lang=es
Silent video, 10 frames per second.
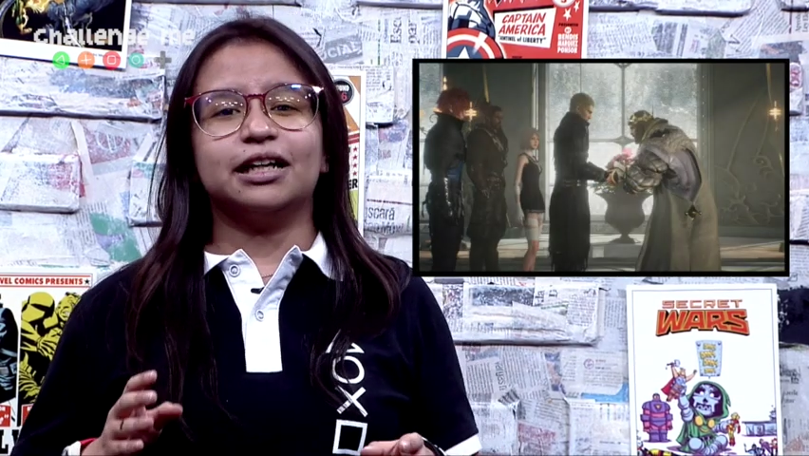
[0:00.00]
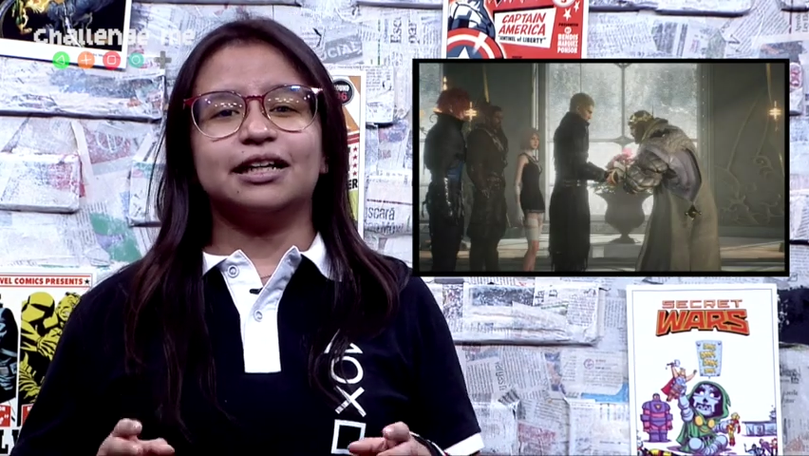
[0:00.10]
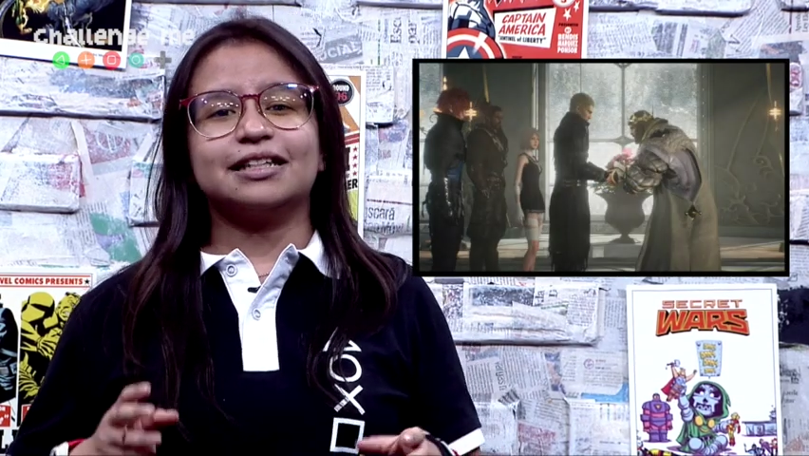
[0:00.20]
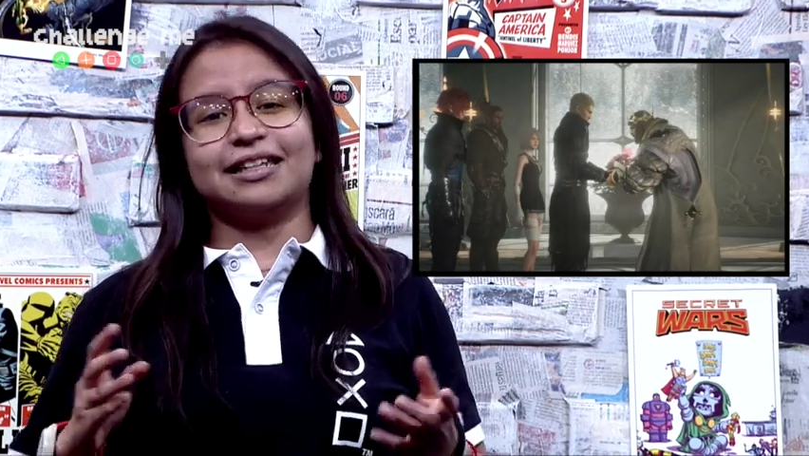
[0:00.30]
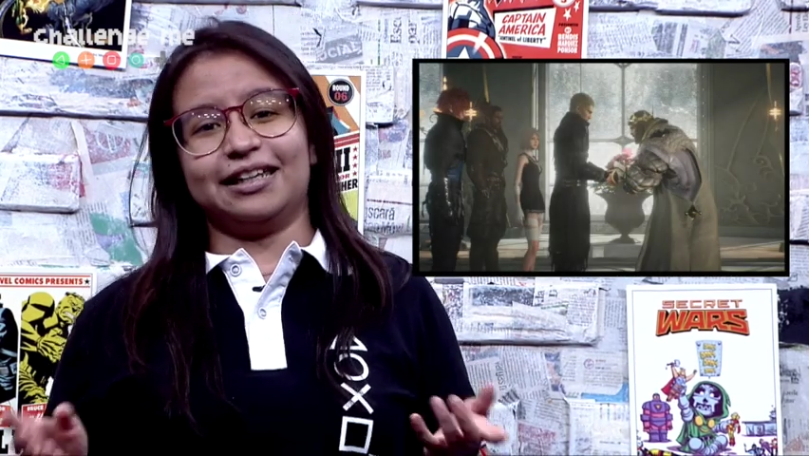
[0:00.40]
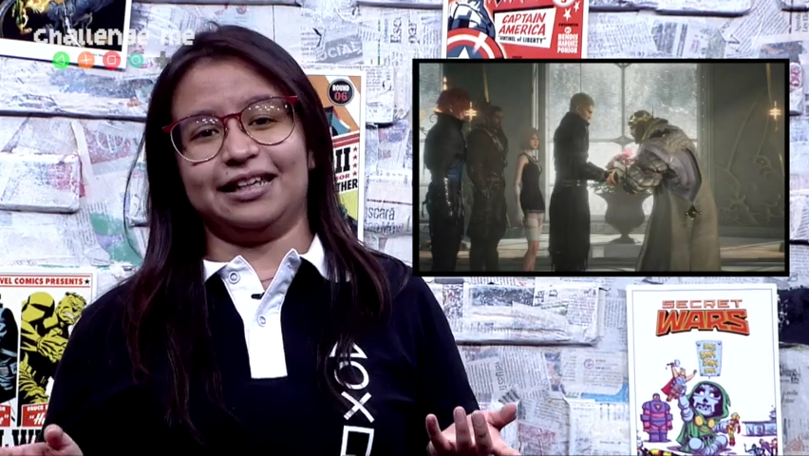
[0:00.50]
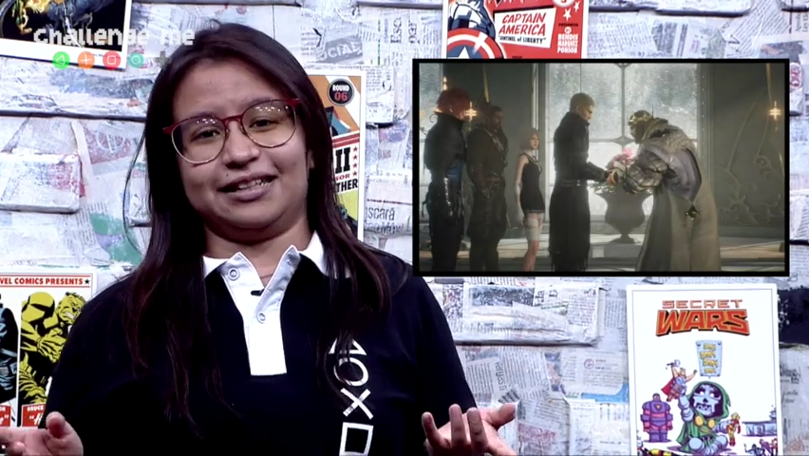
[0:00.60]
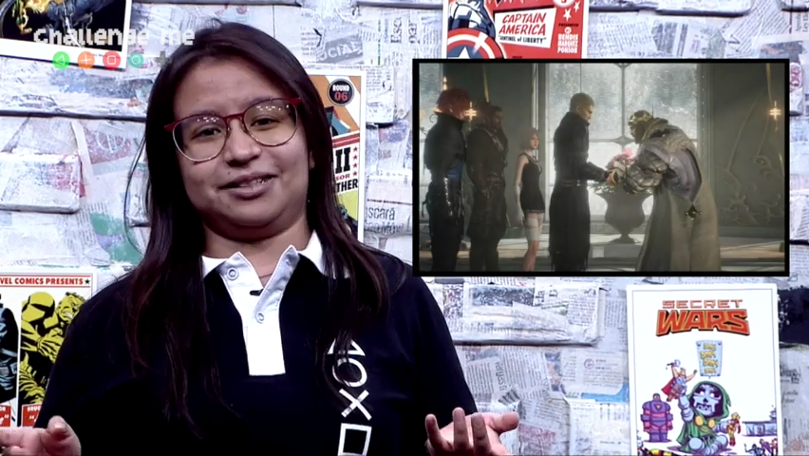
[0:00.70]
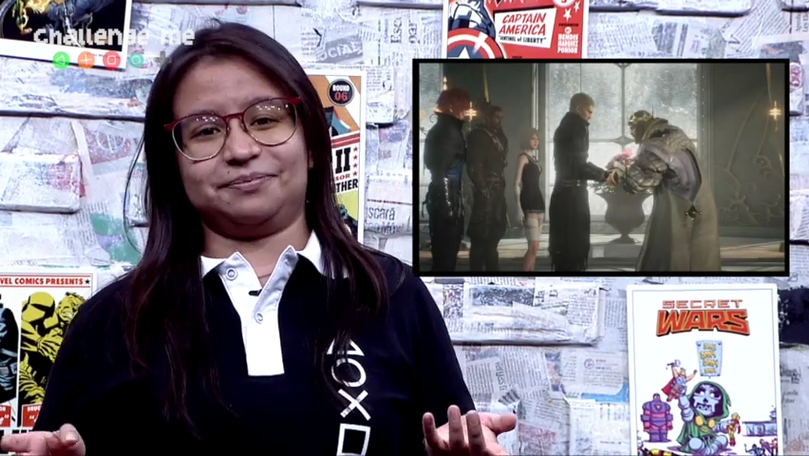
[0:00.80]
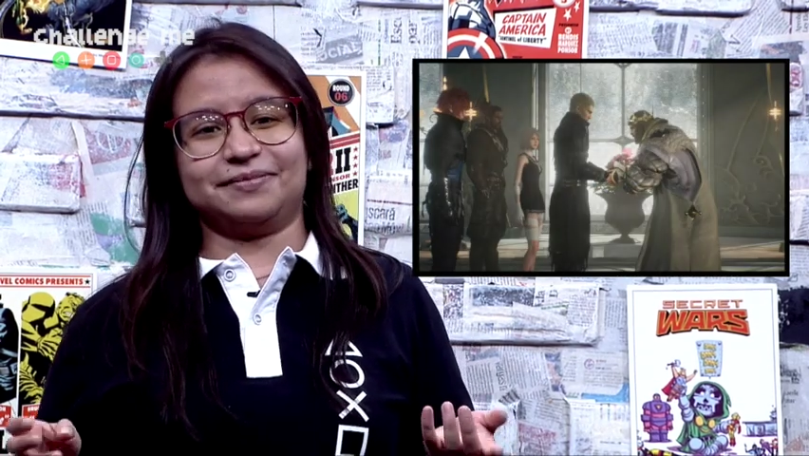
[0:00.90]
Enix en
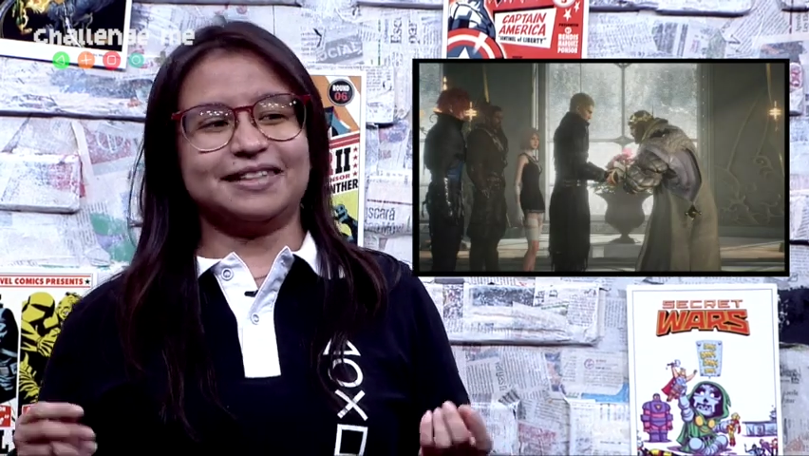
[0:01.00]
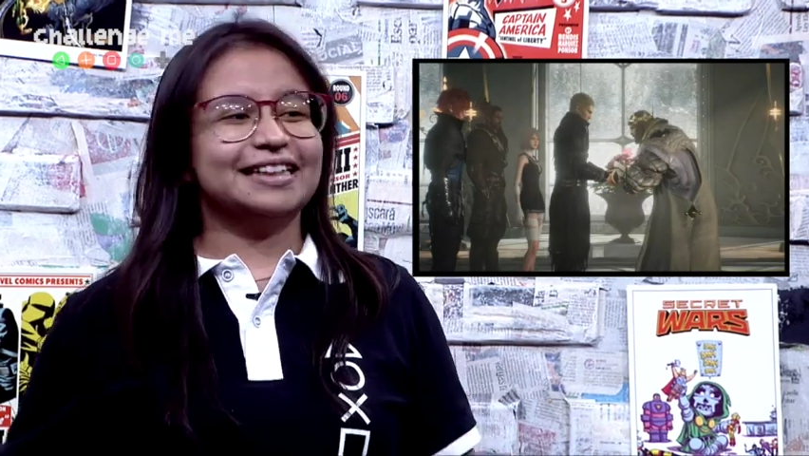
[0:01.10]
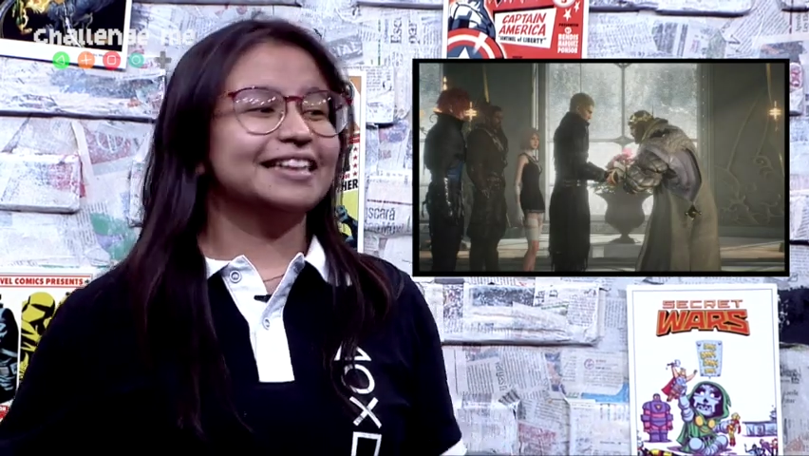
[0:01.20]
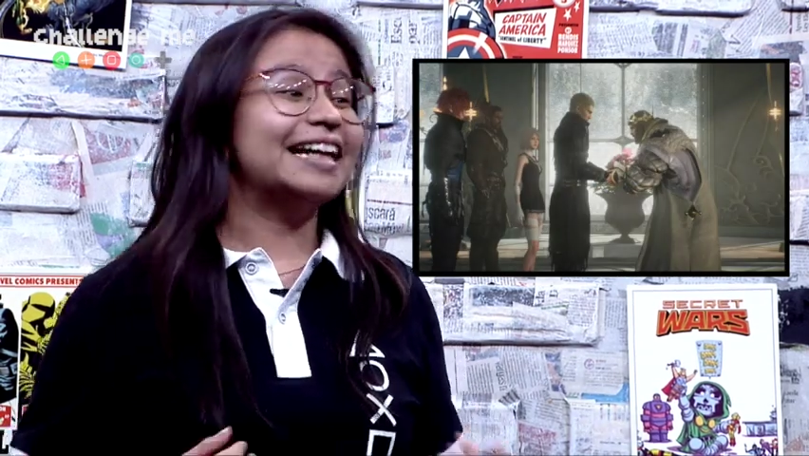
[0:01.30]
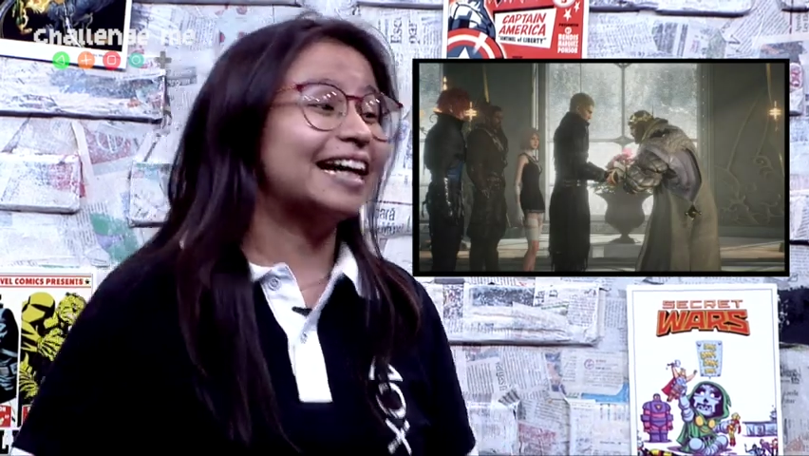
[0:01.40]
NES. ¡Ya